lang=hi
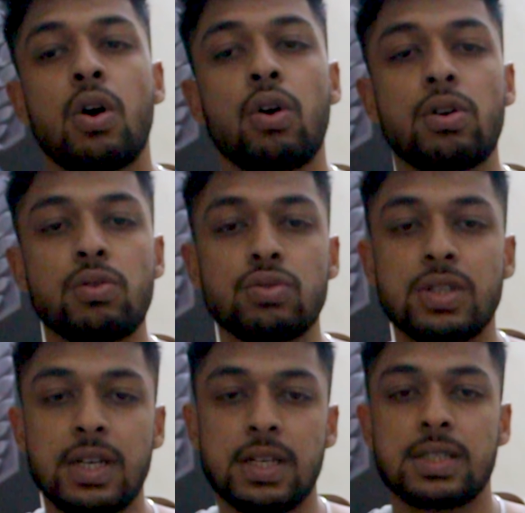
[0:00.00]
और
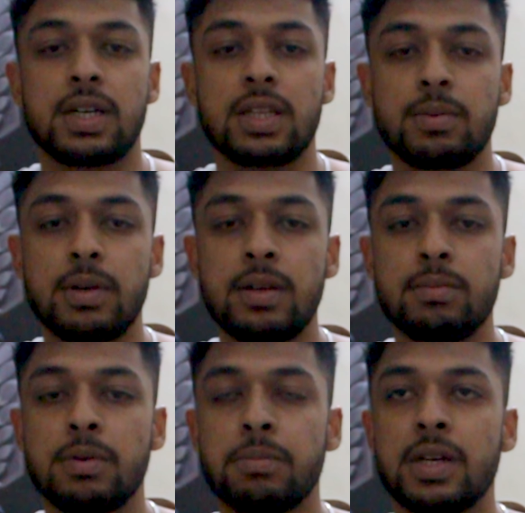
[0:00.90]
उसी के साथ
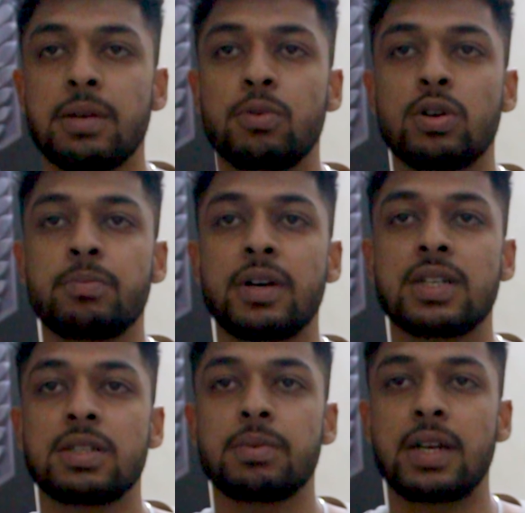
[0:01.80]
में मम्मा ने बहुत
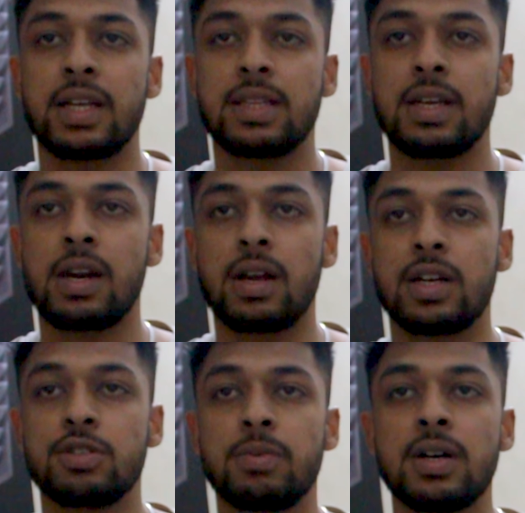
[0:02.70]
प्यार से बनाए थे
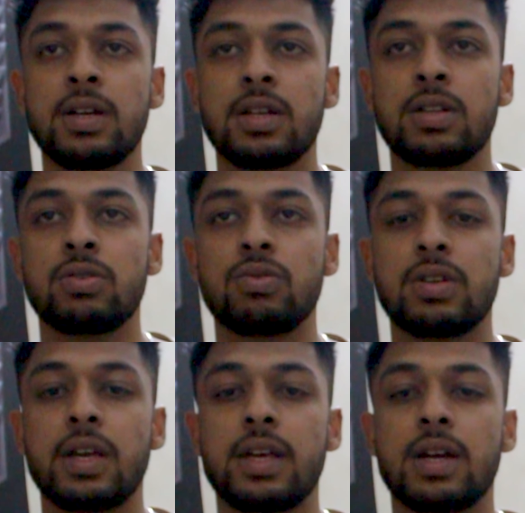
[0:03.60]
राजमा तो
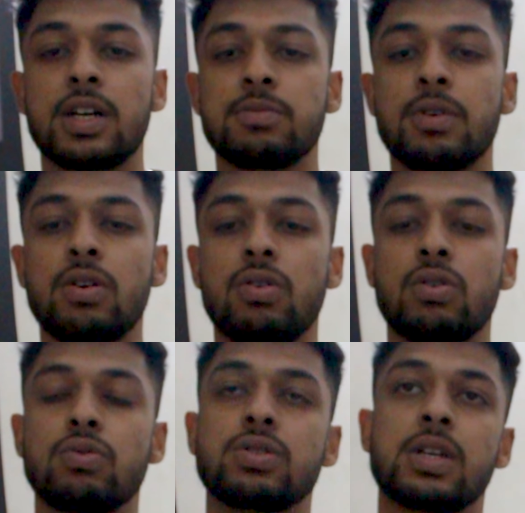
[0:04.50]
ये राजमा
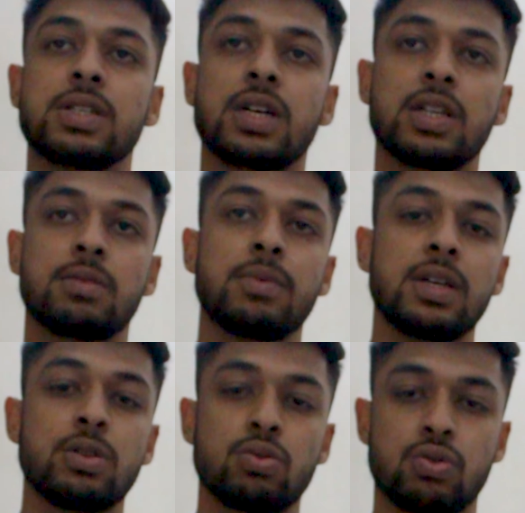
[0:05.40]
और उसके साथ में
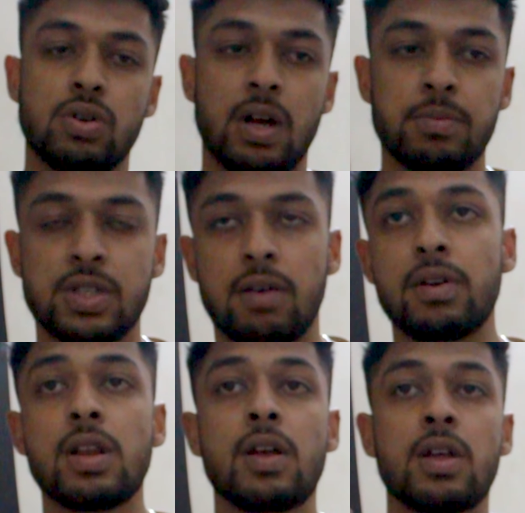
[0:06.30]
200 ग्राम
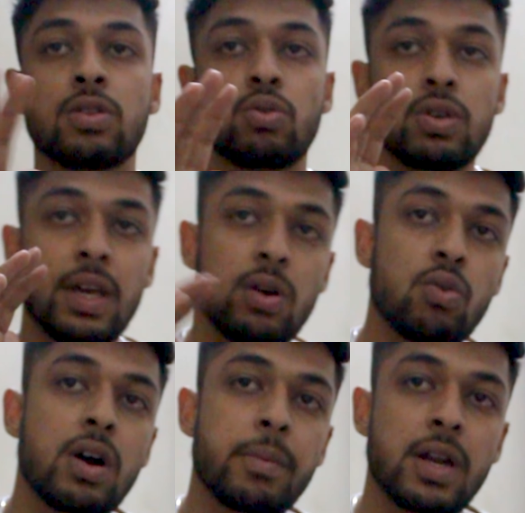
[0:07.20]
चावल तो ये
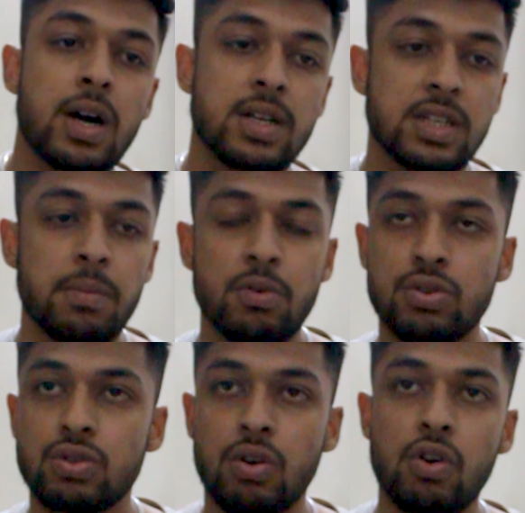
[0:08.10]
होगा मेरा आज का
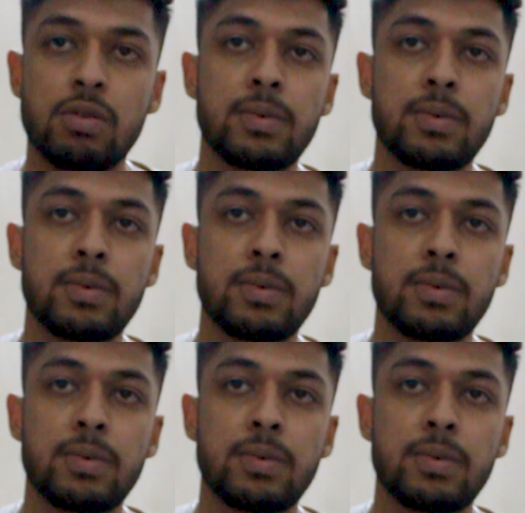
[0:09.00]
पोस्ट अकाउंट